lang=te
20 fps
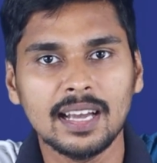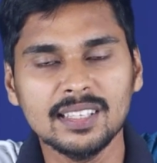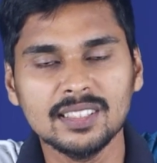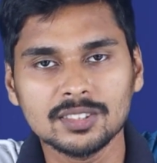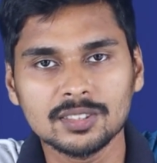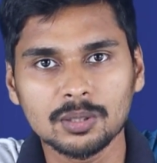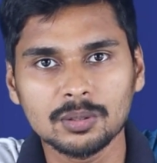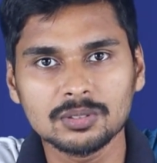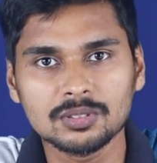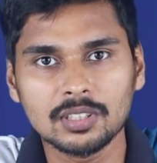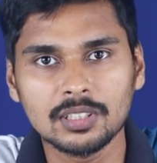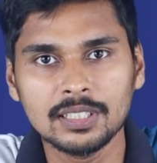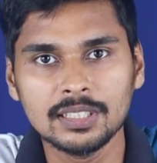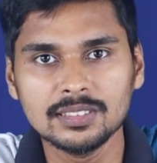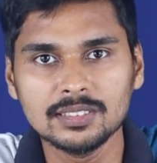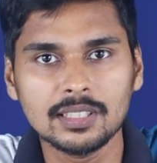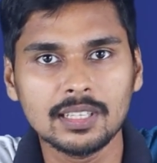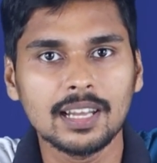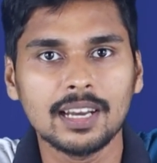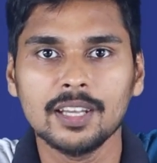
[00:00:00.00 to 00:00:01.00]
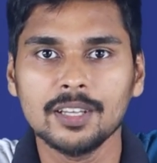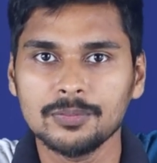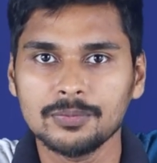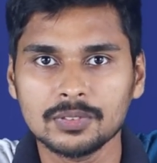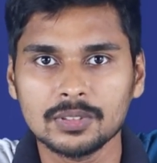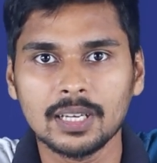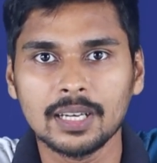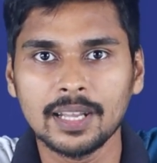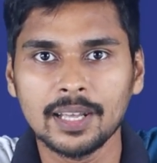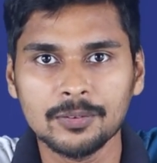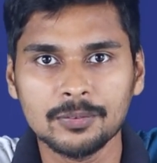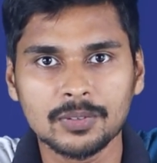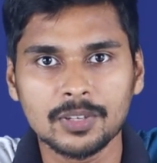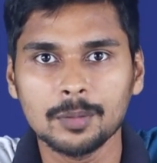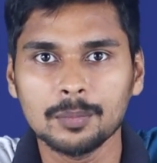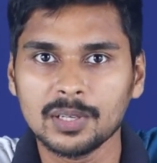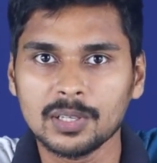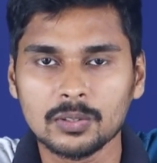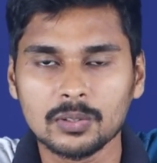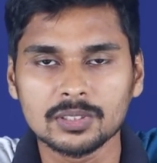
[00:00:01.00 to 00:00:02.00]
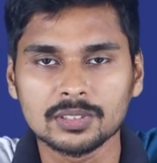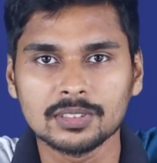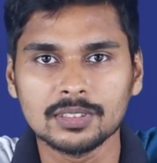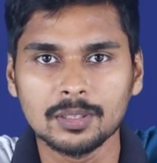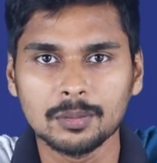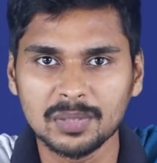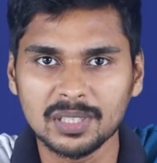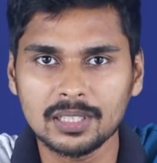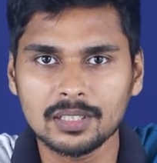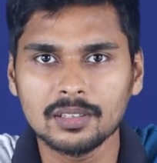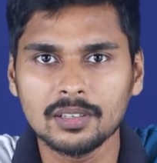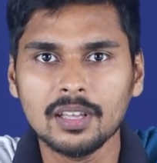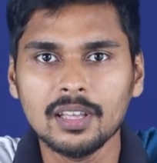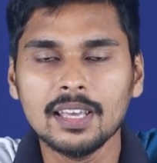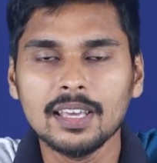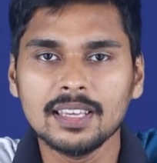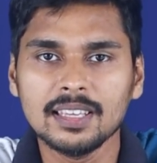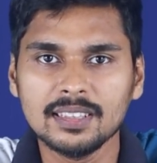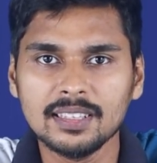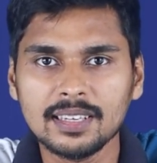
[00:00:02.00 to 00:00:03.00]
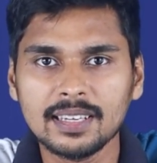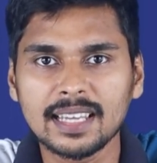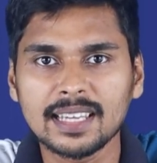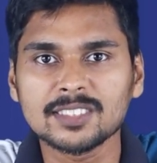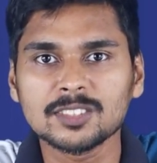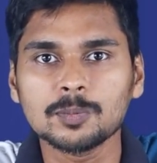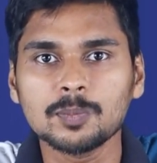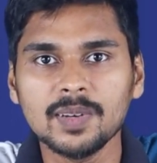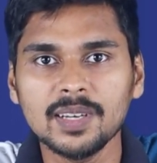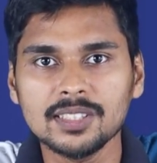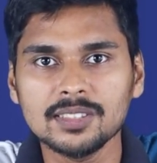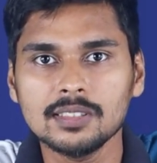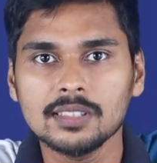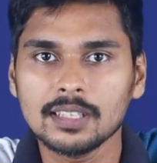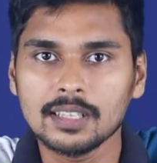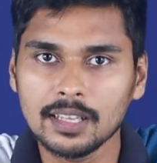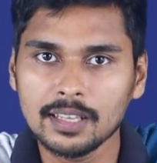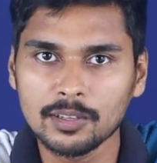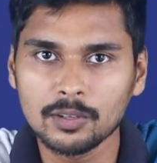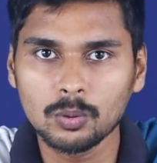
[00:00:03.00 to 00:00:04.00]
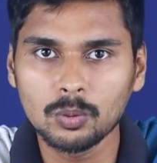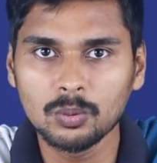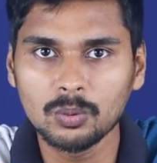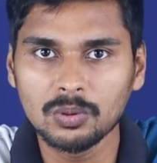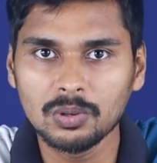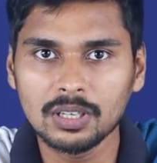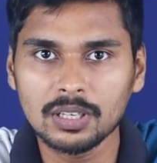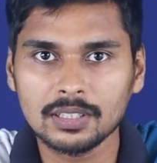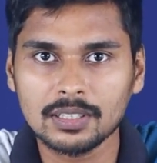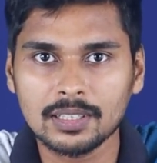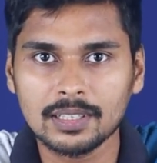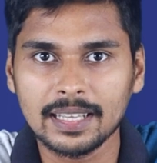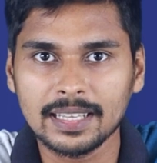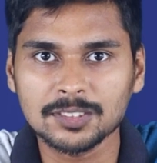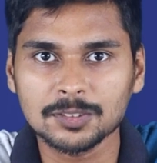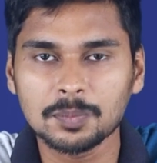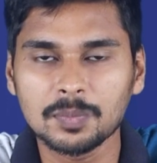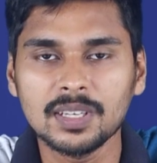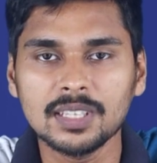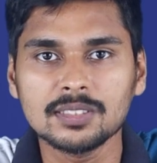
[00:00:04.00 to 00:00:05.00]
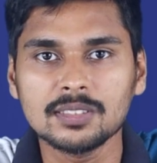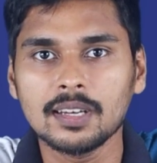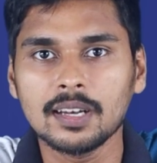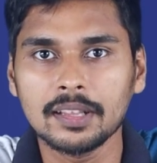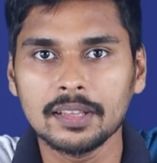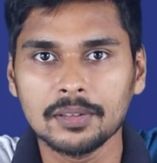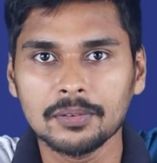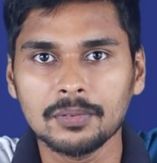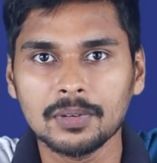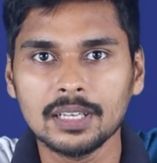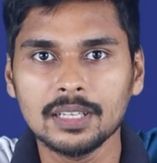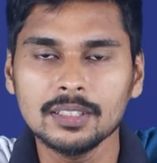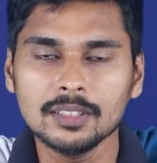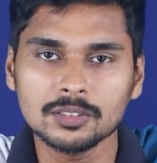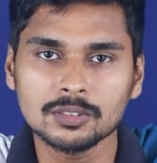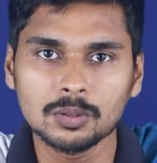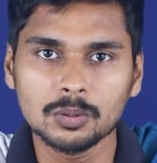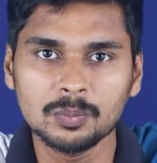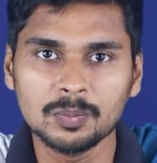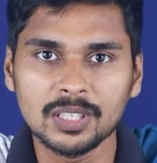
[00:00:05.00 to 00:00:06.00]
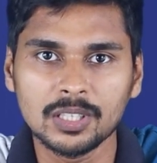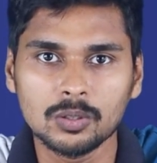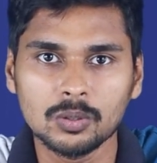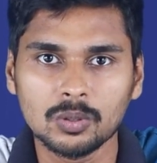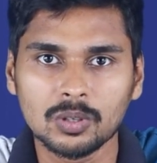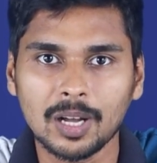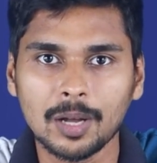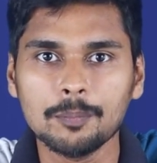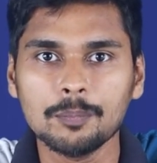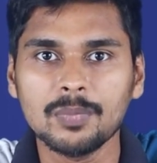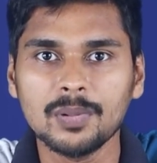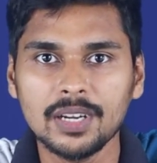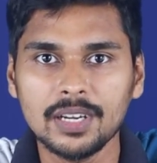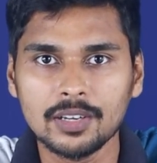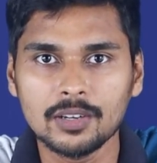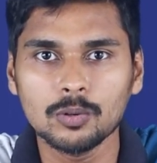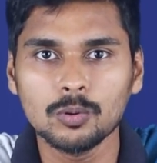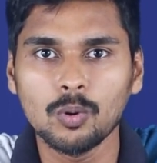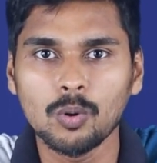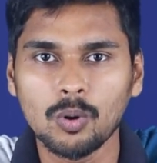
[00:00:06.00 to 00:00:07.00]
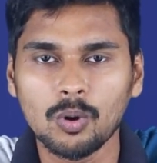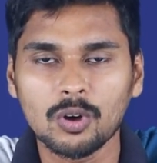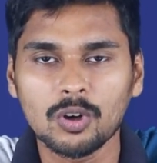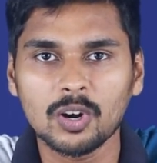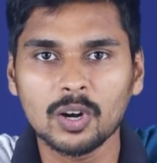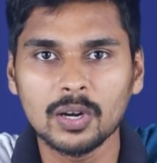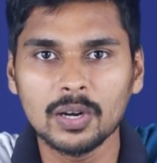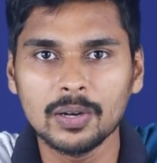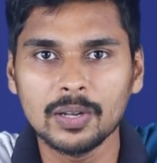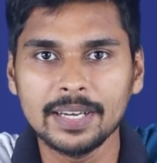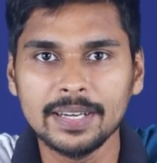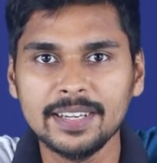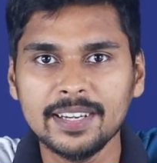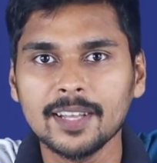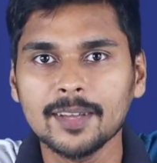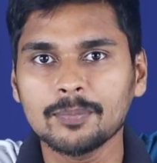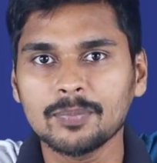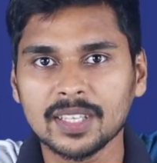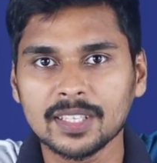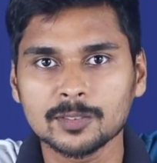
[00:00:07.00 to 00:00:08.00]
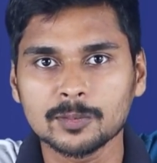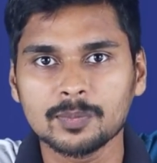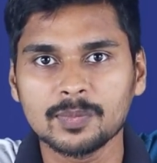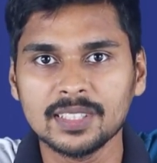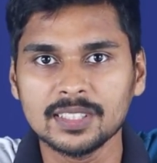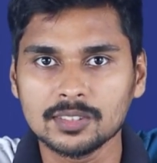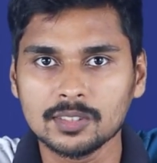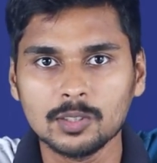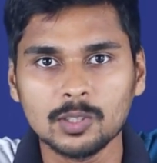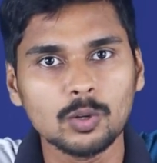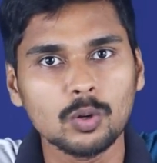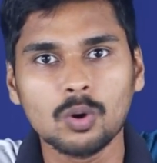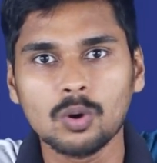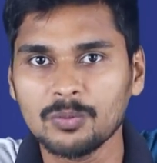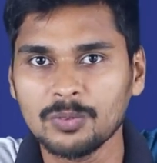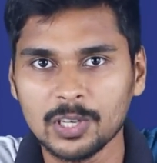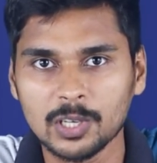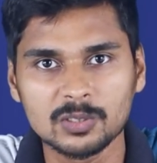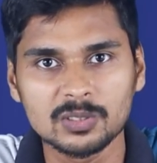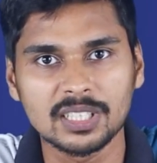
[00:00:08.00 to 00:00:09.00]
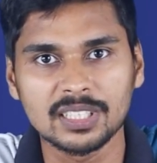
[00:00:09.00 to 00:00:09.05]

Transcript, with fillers: ఐదు సంవత్సరాలు ఈజీగా లైఫ్ లైఫ్ టైం అనేది వస్తుంది బట్ దీనికి ఎక్స్ప్లెనేషన్ ఇంకా ఎక్కువ ఎక్స్ప్లెనేషన్ అనేది ఇవ్వాలి సో మీకు కంప్లీట్ ఓవరాల్ ఇన్డెప్త్ ఎక్స్ప్లెనేషన్ ఇంకొక వీడియో